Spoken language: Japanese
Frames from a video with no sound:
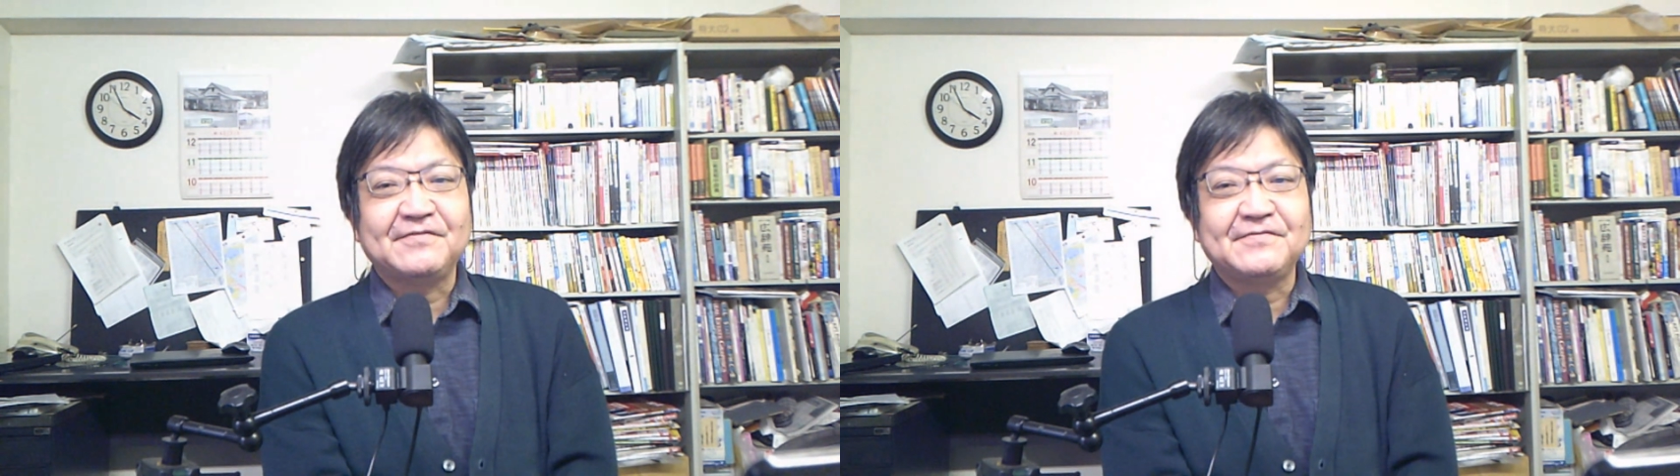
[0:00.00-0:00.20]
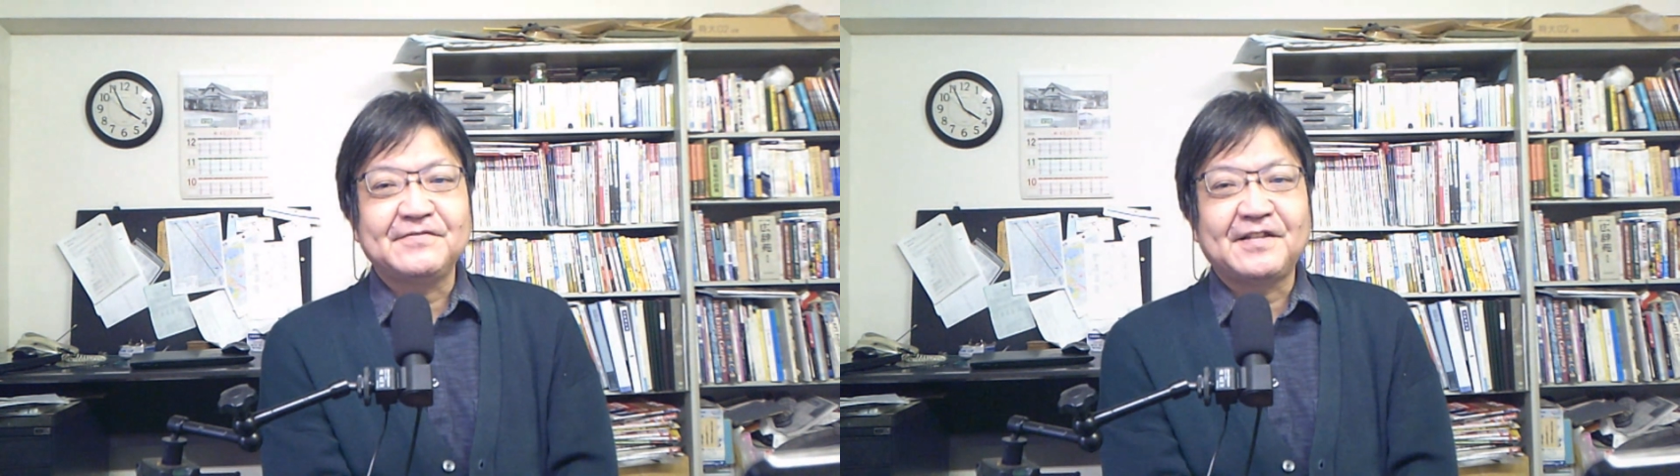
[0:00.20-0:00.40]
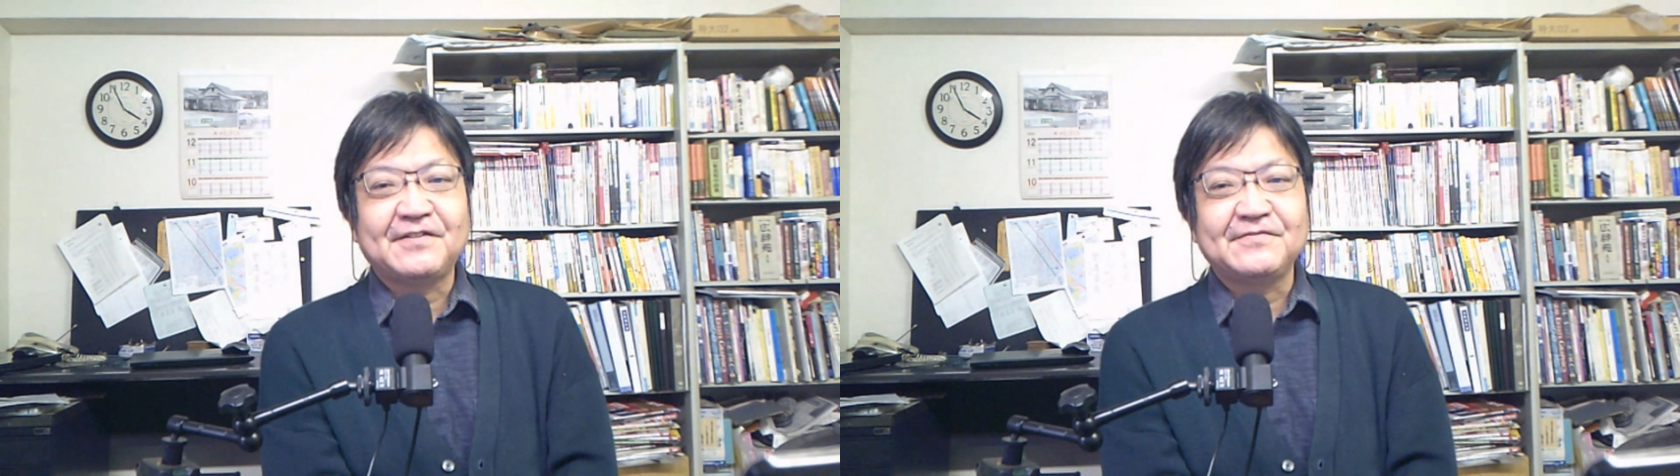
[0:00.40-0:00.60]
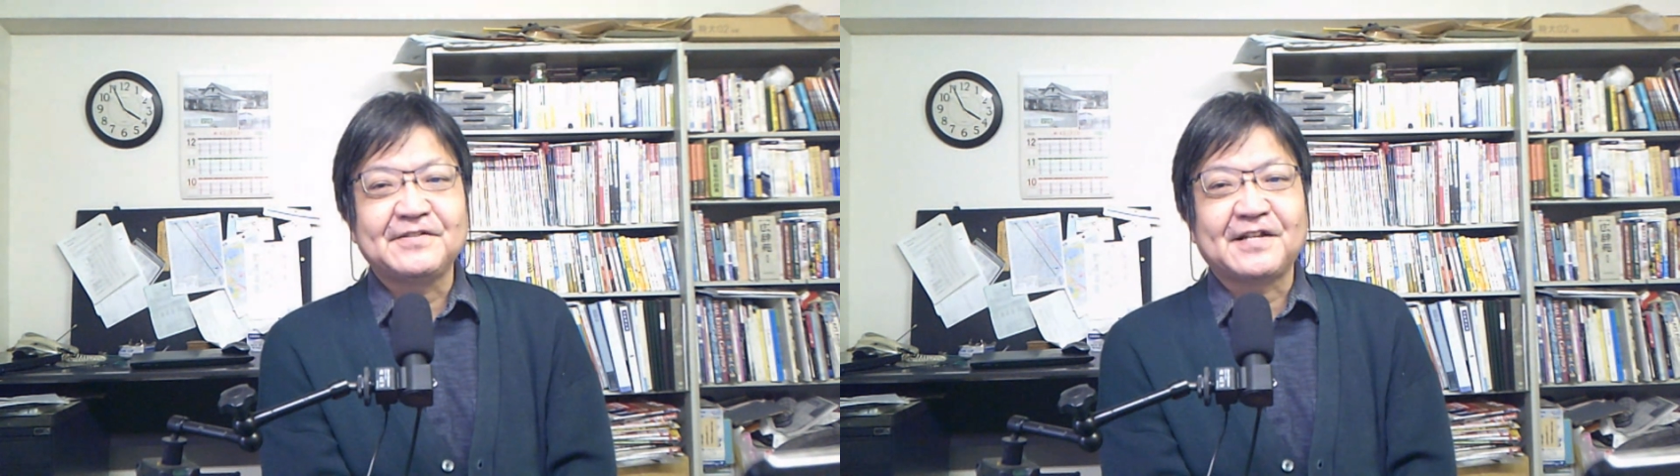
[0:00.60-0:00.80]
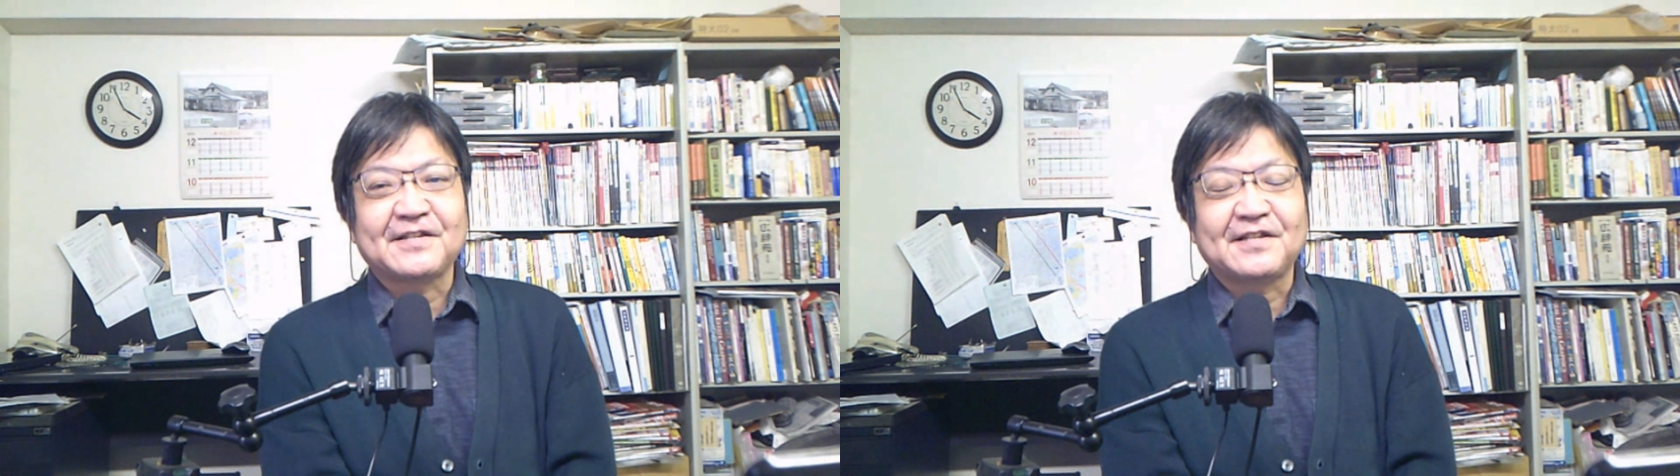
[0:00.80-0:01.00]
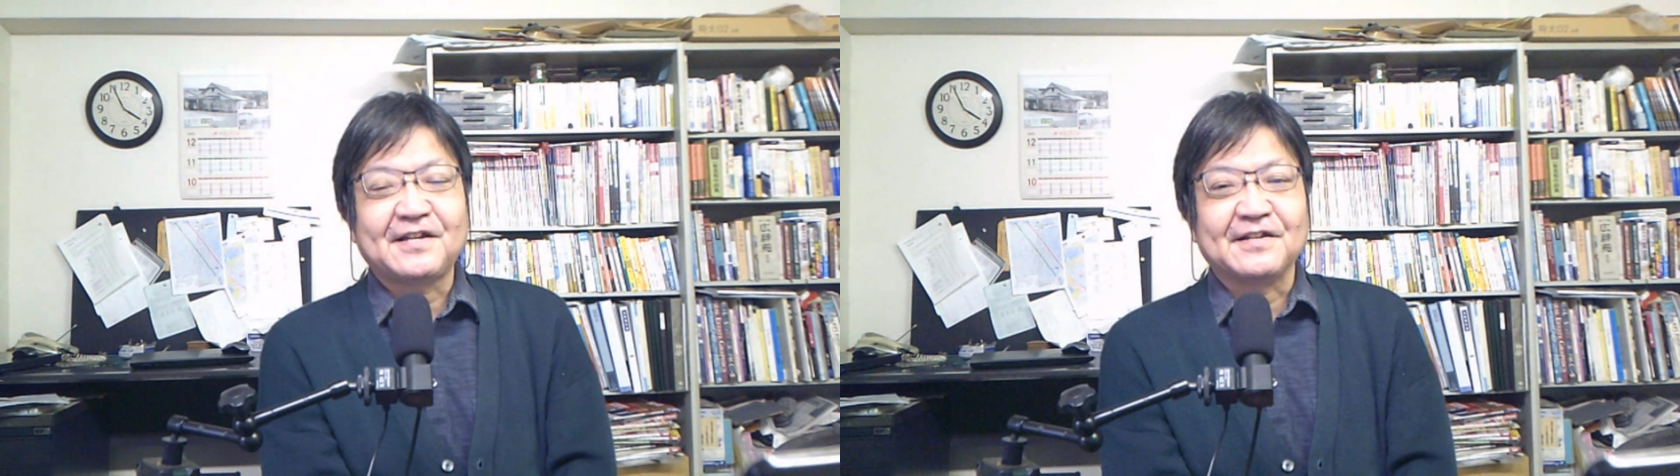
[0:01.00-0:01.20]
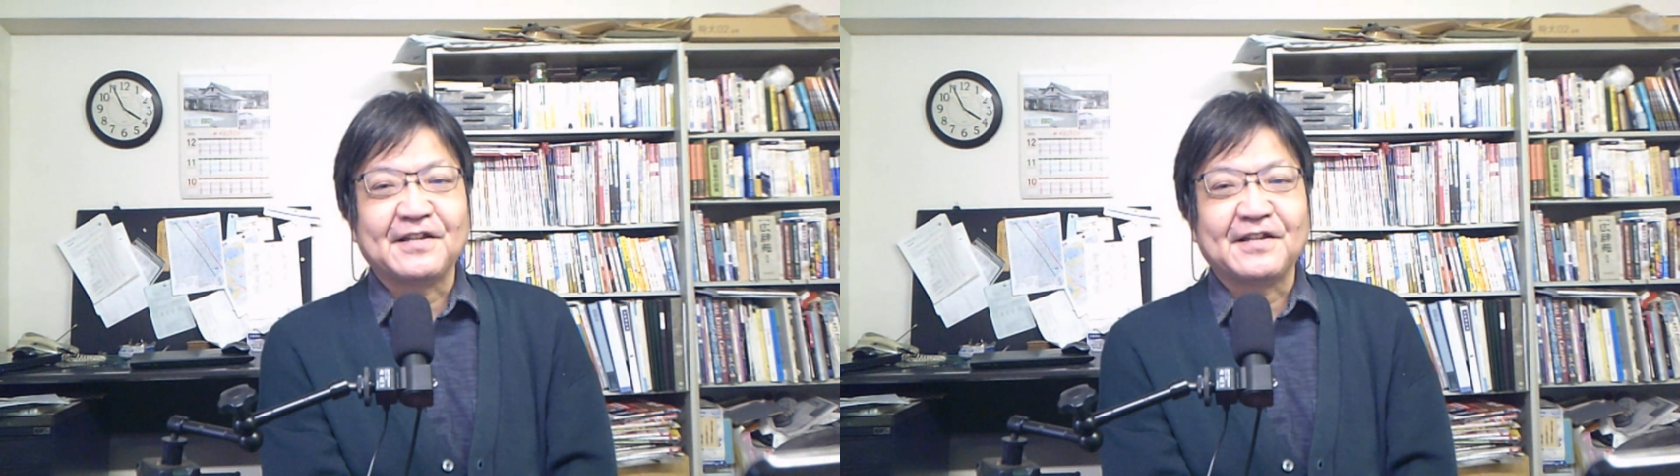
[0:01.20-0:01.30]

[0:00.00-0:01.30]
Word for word: 言うてるんやったら